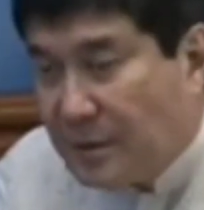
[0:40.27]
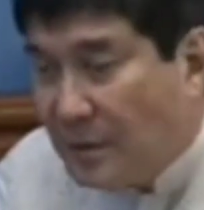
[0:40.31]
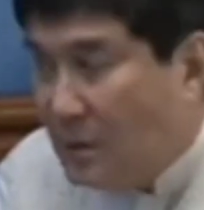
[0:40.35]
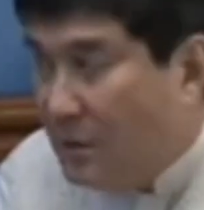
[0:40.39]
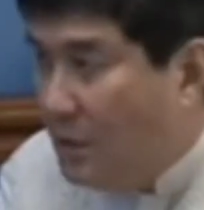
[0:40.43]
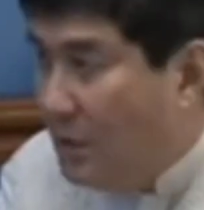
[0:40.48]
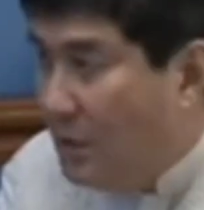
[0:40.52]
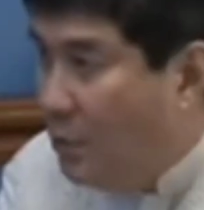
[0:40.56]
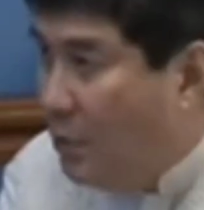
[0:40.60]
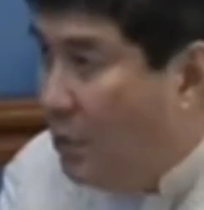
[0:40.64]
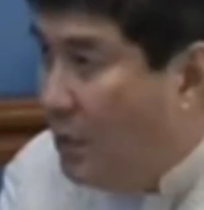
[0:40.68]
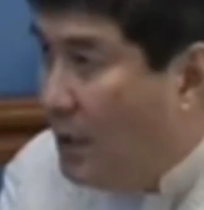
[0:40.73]

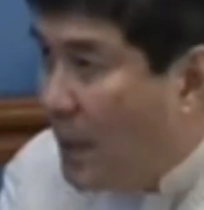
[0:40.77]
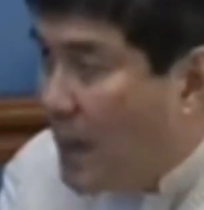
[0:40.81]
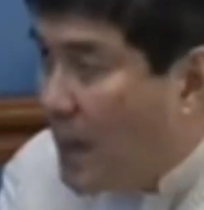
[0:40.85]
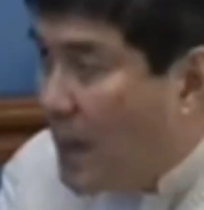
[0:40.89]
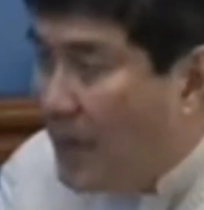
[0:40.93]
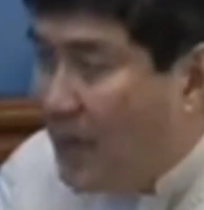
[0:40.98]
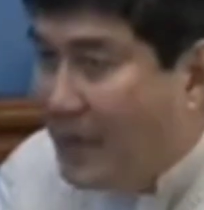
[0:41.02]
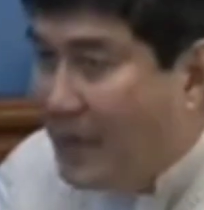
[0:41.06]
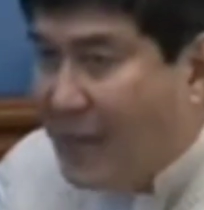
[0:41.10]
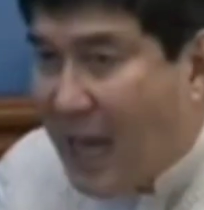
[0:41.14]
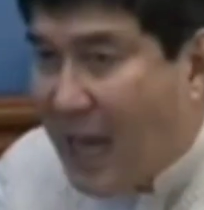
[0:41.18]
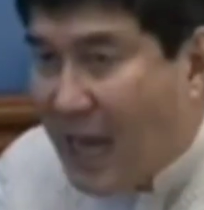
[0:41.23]
ng limang
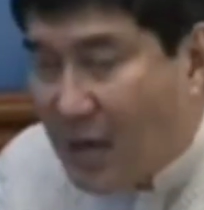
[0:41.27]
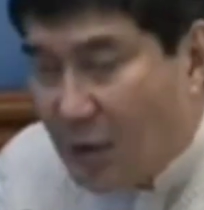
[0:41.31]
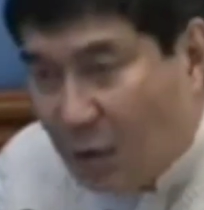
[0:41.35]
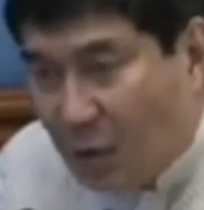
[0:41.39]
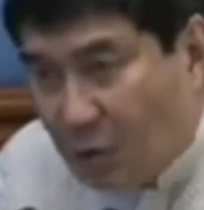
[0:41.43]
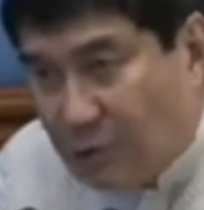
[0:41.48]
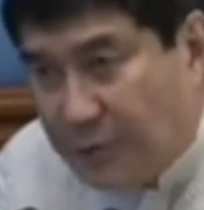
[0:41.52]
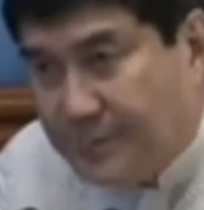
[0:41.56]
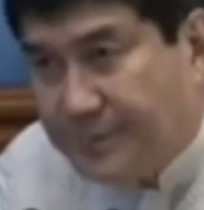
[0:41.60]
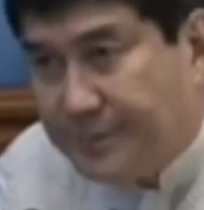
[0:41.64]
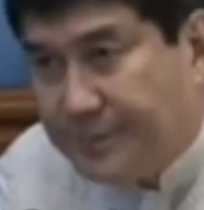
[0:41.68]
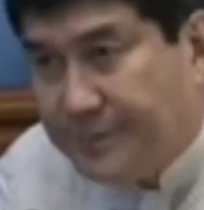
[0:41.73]

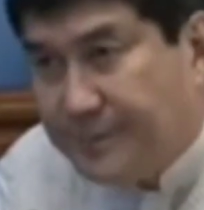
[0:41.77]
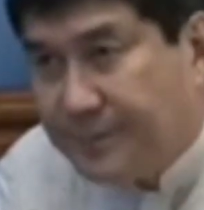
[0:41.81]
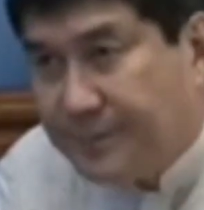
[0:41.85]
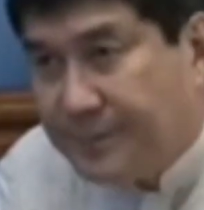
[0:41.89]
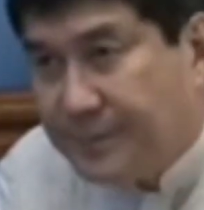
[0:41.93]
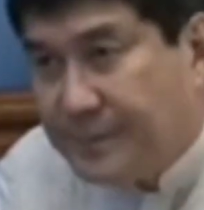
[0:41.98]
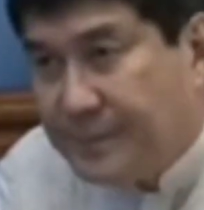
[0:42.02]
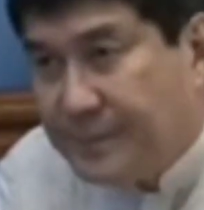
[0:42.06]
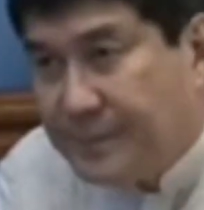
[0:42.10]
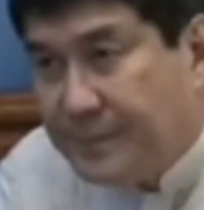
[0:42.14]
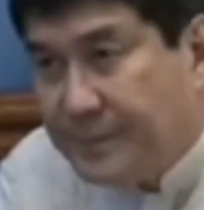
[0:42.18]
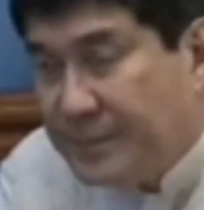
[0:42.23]
katao
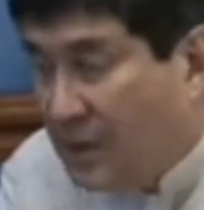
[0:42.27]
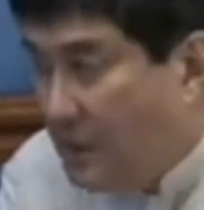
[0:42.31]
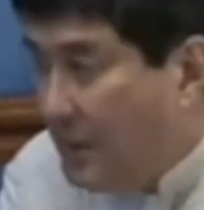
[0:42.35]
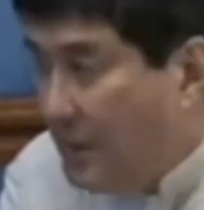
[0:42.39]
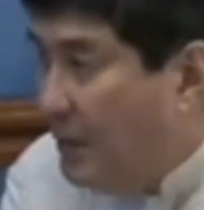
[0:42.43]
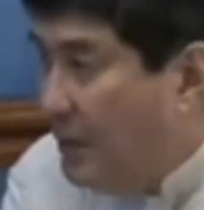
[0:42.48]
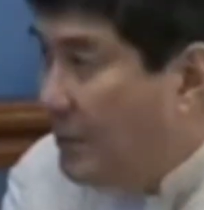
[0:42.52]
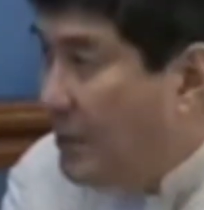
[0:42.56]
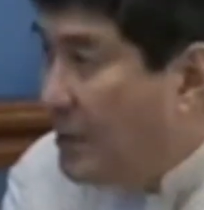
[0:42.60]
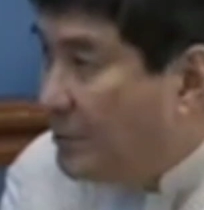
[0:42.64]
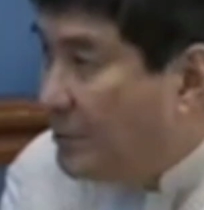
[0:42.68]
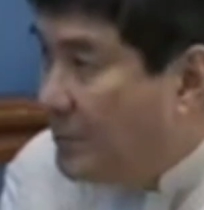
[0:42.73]
na may
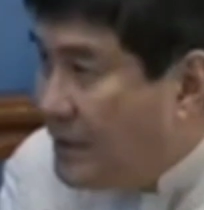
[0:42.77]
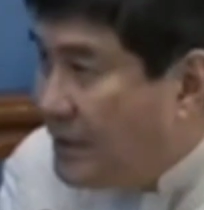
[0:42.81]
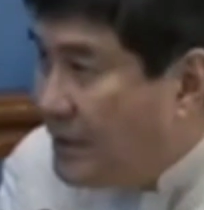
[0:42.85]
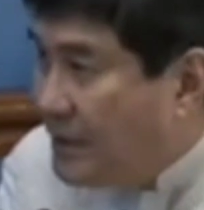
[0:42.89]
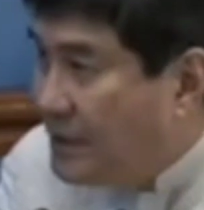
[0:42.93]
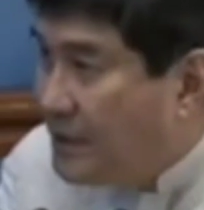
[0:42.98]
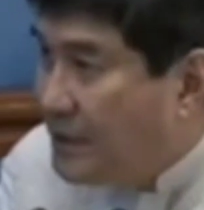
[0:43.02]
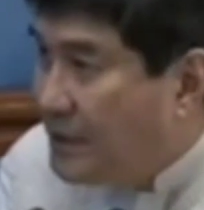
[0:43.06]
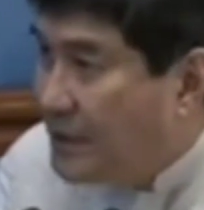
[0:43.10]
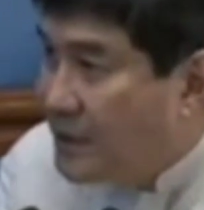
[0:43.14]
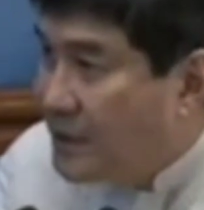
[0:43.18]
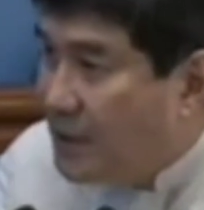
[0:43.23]

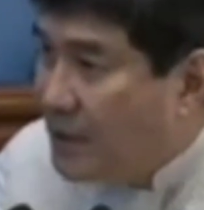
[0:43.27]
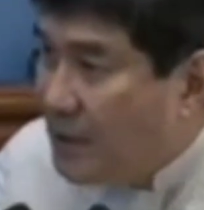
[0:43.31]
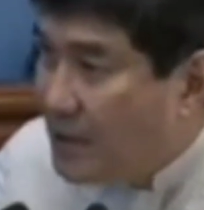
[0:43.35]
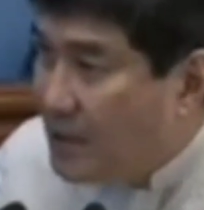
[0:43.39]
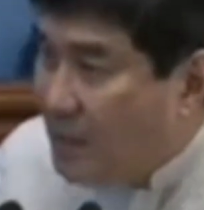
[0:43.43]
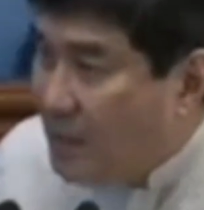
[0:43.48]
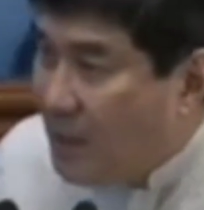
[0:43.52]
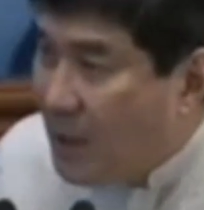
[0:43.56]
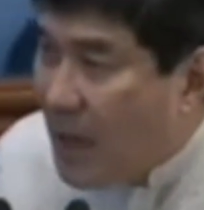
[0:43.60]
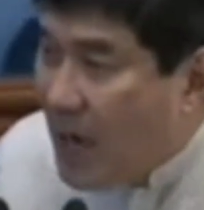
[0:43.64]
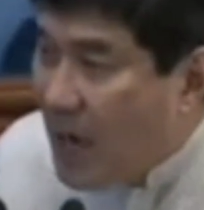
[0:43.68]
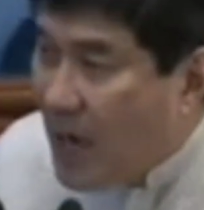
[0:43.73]
bitbit
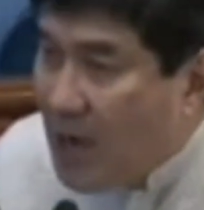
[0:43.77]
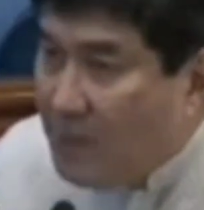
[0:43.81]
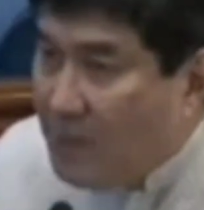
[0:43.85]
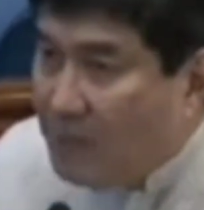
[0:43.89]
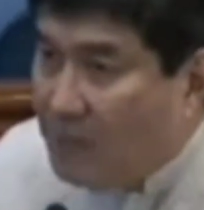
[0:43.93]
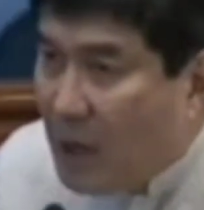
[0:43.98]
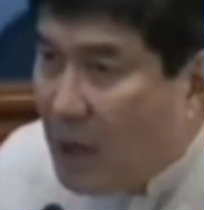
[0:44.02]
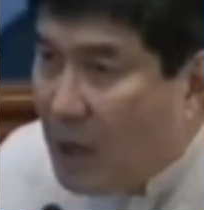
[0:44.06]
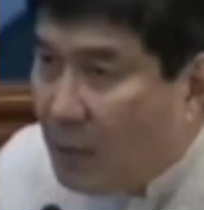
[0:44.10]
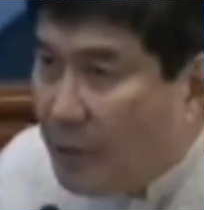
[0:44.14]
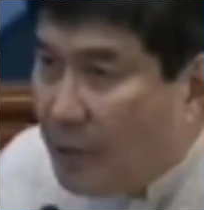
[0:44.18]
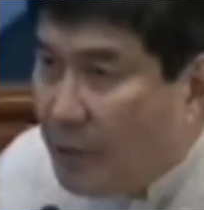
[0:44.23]
ng mga
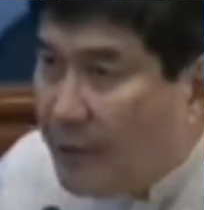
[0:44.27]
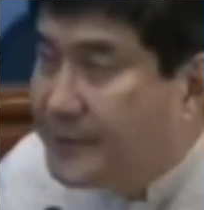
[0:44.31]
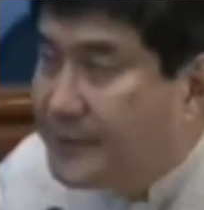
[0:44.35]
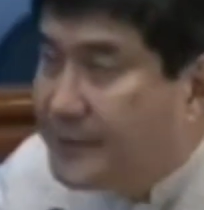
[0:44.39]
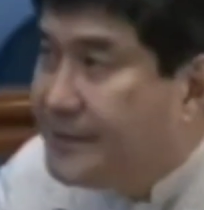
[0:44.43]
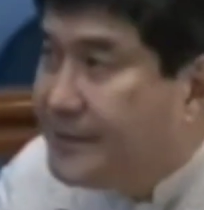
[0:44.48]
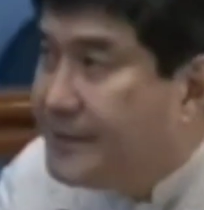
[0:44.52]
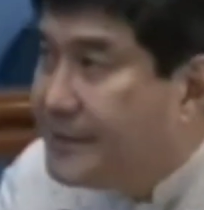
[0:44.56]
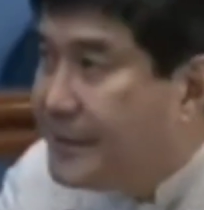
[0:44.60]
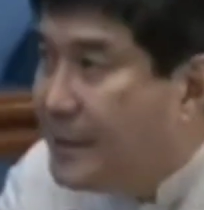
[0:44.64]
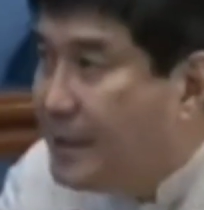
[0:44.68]
high-powered